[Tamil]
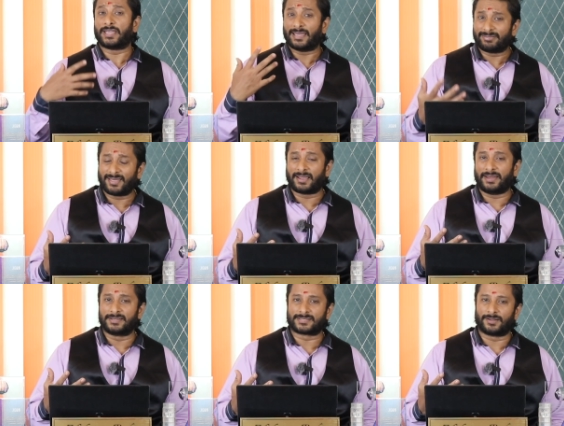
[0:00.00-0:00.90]
உங்களுக்கு எந்த
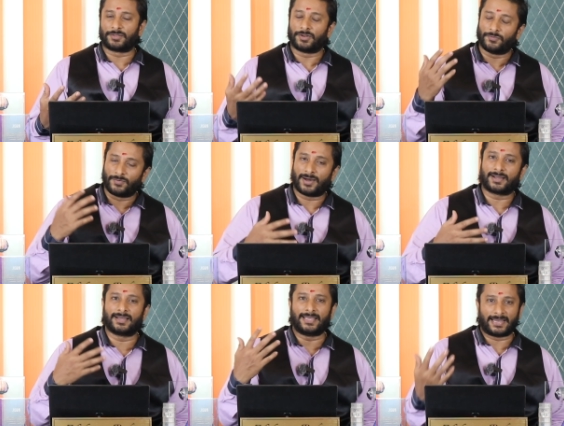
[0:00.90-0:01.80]
கைடன்ஸாக இருந்தாலும்
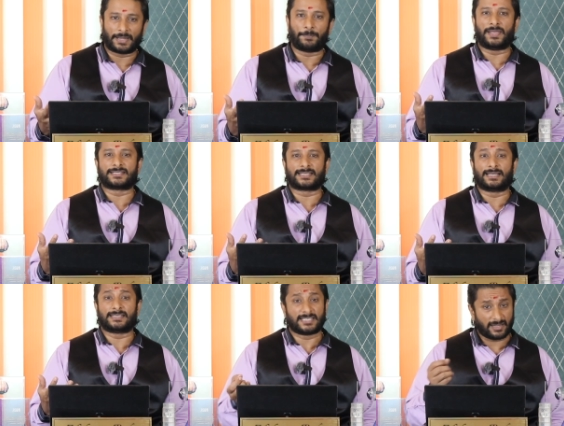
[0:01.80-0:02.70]
வாங்க என்கிட்ட
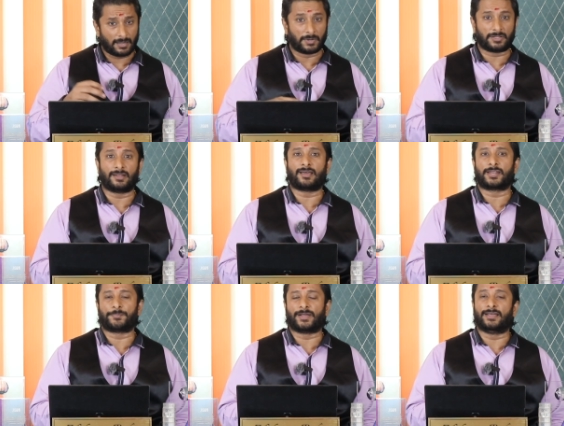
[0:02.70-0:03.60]
பேசுங்க சென்னையில் மட்டும்தான்
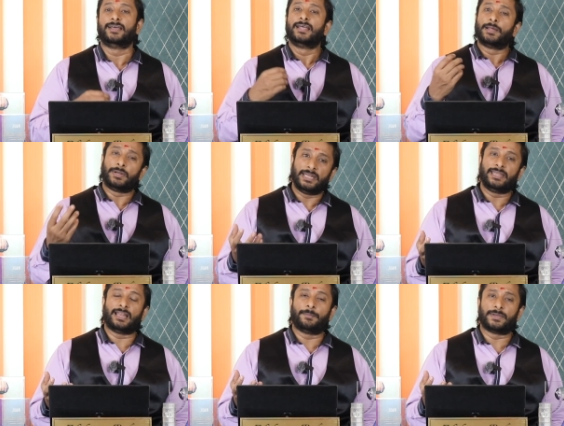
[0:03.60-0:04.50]
நான் இருப்பேங்க இப்போ
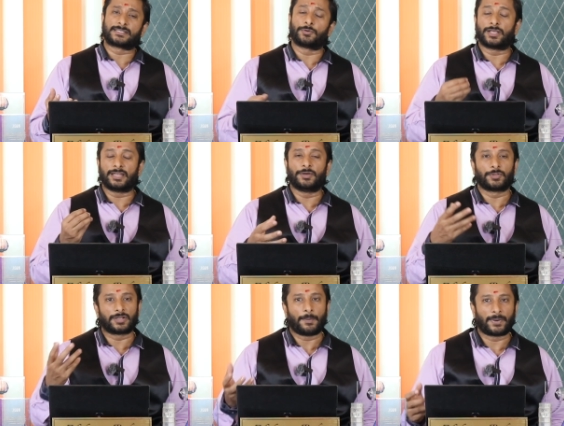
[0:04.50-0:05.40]
டீட்டெயிலாக பேசலாம் உங்களுக்கு என்ன
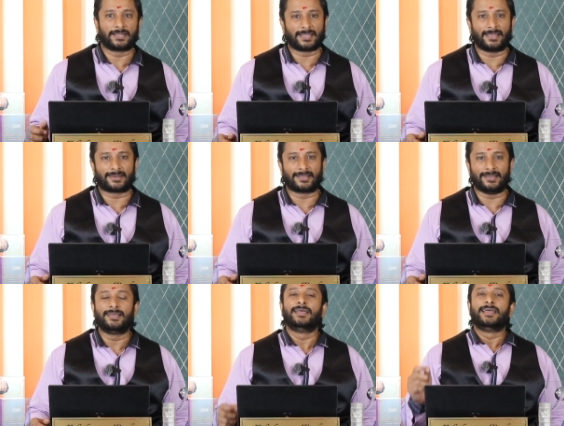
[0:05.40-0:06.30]
உதவி நான் பண்ண தயார்
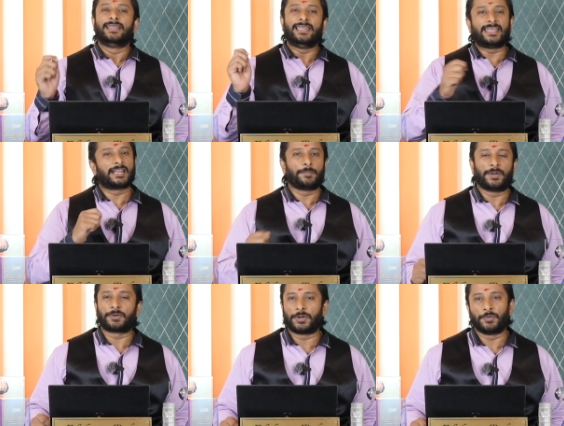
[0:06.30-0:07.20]
நீங்கள்
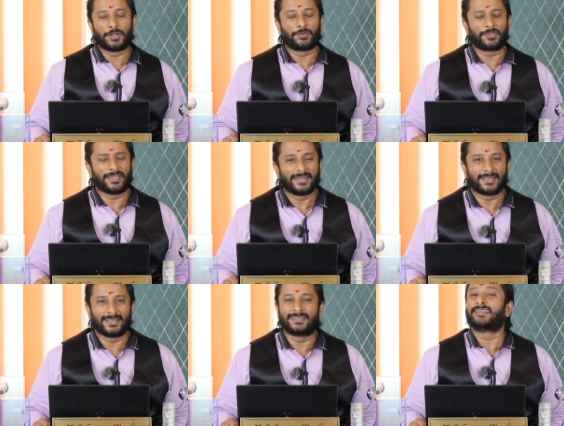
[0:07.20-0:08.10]
எனக்கு பண்ணக்கூடிய ஒரே ஒரு
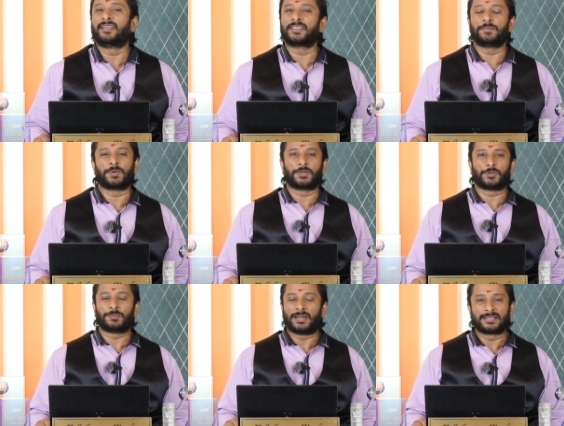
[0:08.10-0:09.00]
என்னங்க நல்லதை
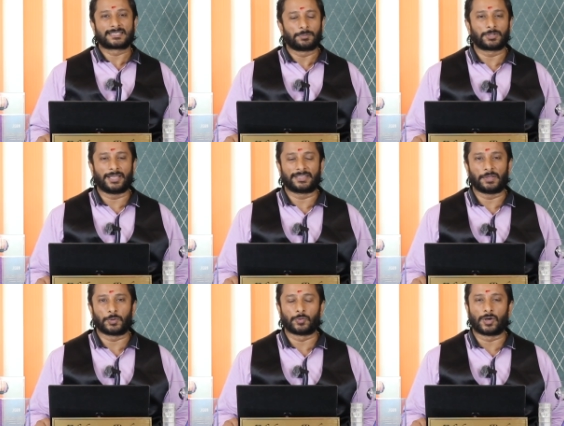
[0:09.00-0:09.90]
பகிர்வோம் நல்ல
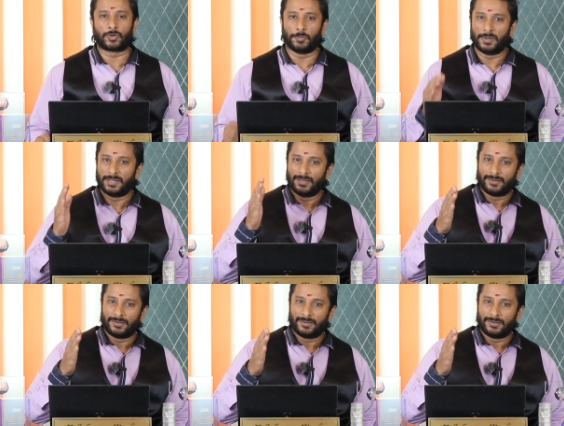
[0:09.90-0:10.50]
சமுதாயத்தை உருவாக்கும்